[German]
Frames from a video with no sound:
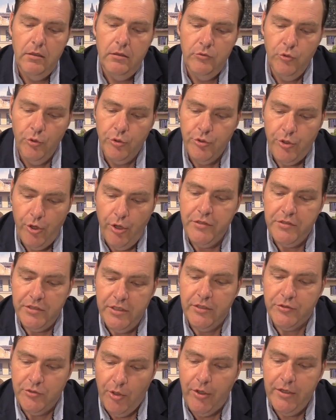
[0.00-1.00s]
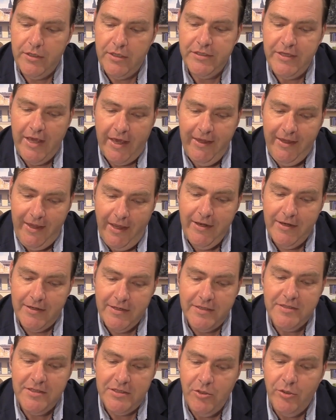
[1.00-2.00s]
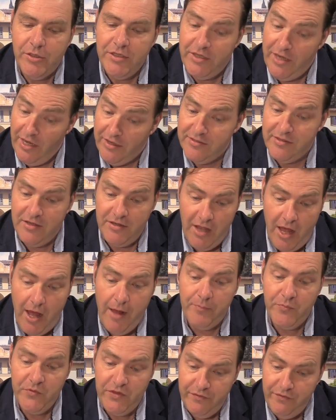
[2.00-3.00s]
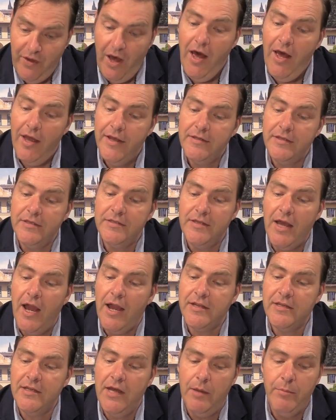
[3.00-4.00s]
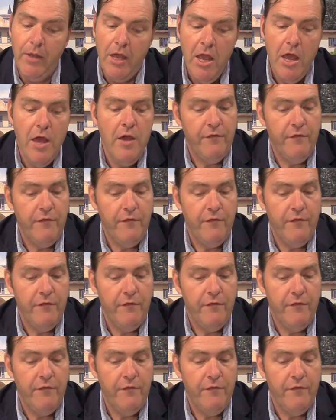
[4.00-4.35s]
nun könnt ihr deutlich erkennen, dass ich euch gestern Abend die Wahrheit gesagt habe,